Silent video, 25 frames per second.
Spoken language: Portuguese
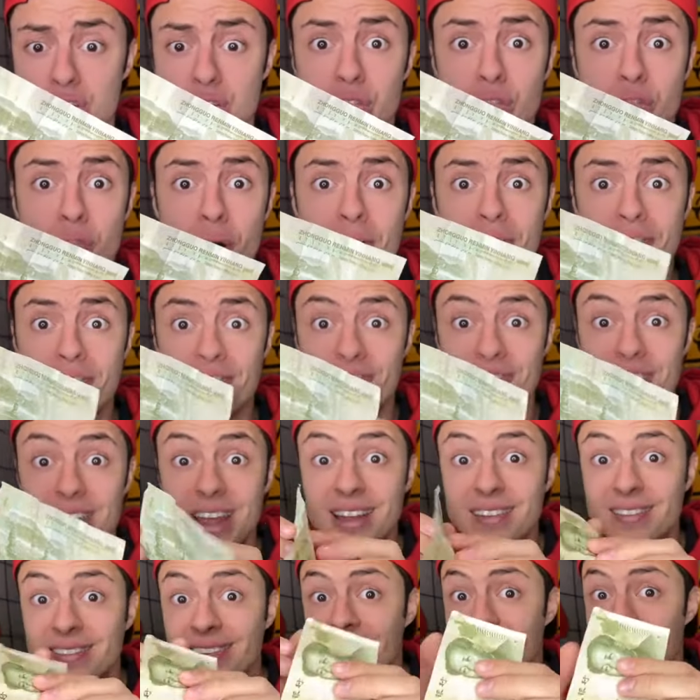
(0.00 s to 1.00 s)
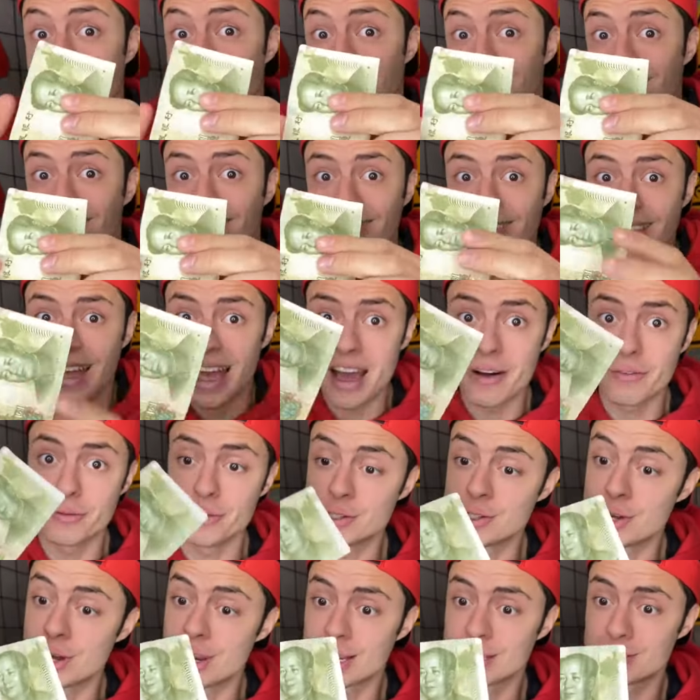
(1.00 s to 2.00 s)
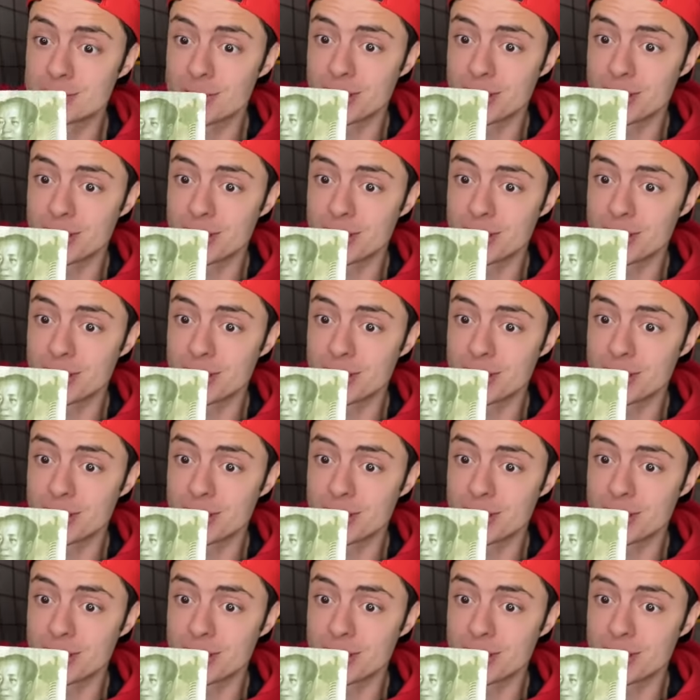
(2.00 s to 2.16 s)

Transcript: 90 centavos. Olha só